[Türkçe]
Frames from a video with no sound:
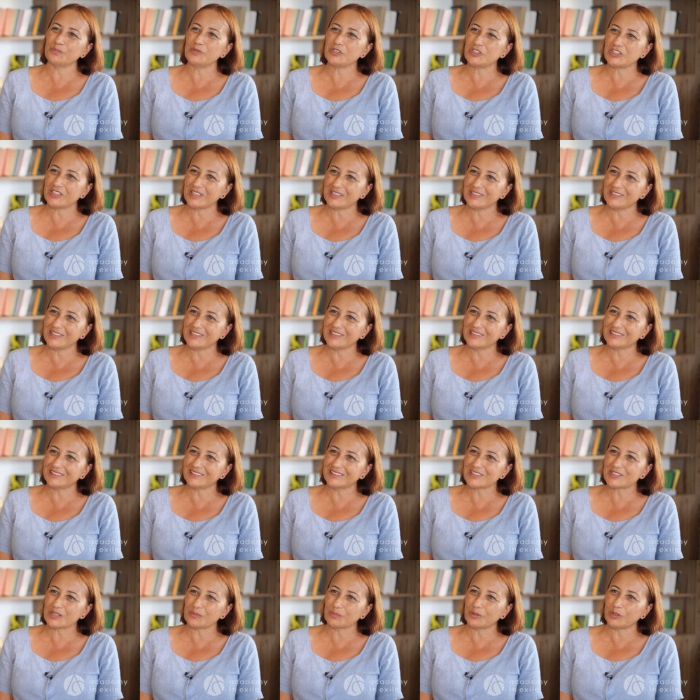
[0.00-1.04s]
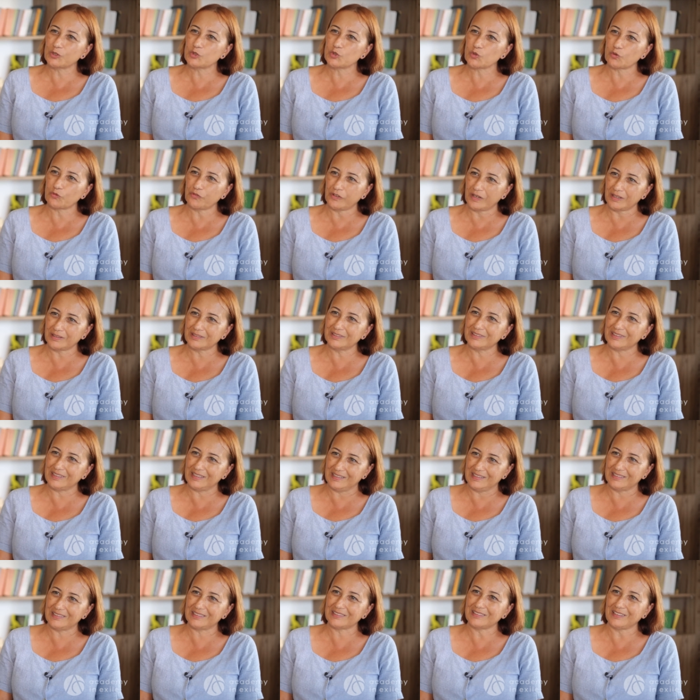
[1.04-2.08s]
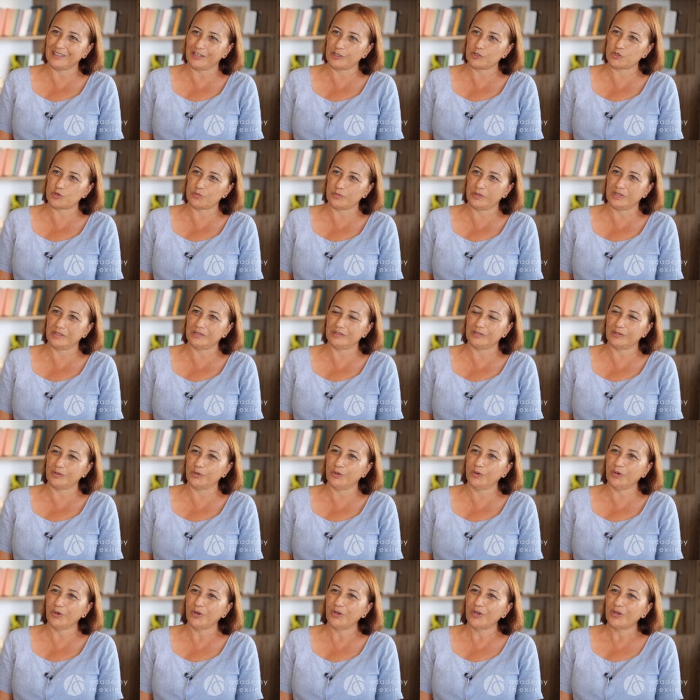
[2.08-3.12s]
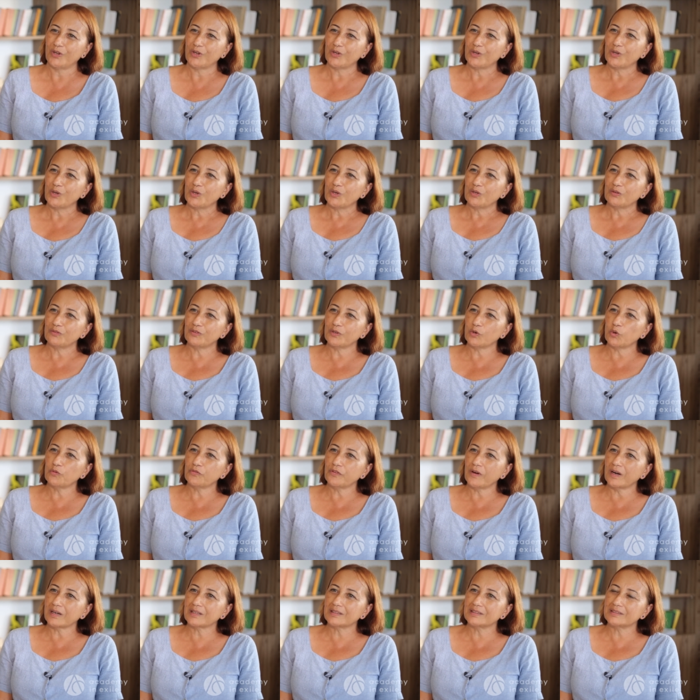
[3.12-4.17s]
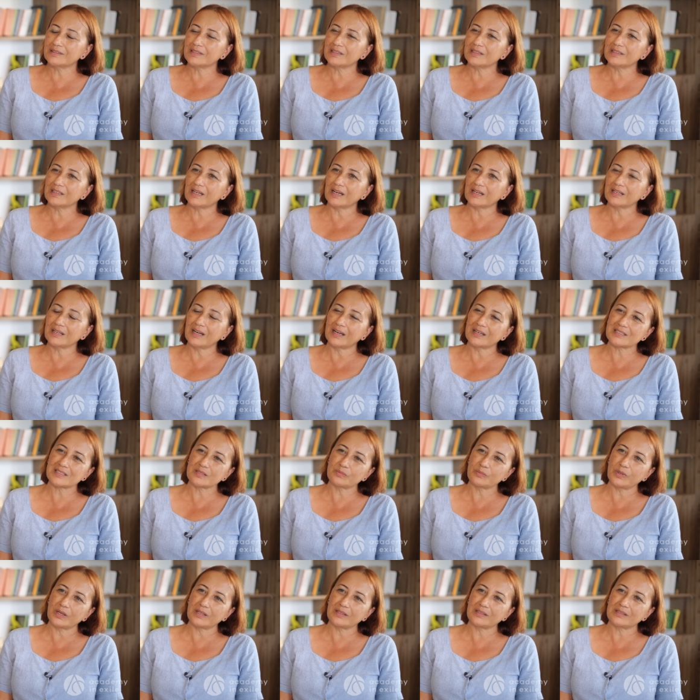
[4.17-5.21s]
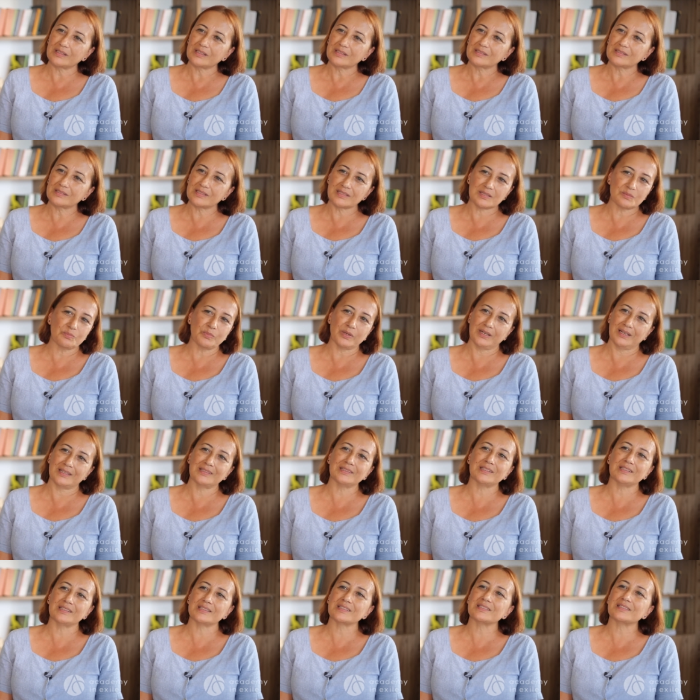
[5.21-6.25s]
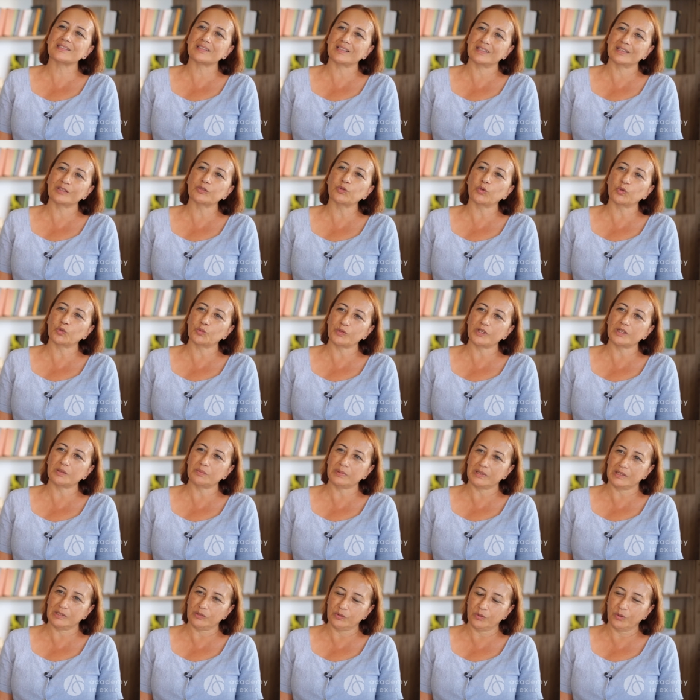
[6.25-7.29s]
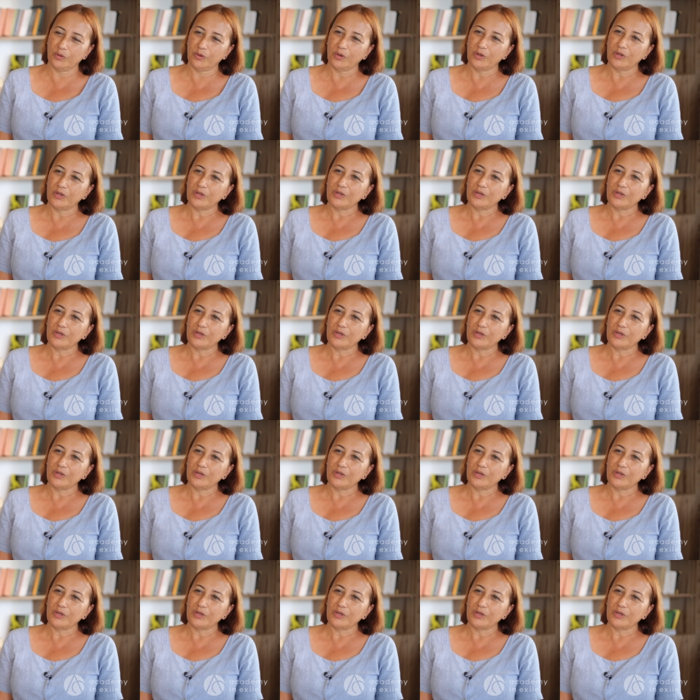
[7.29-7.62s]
Bir şey yayıldığı zaman çok farklı dillere tercüme ediliyor ve o farklı diller her zaman sizin beğendiğiniz diller olmayabiliyor.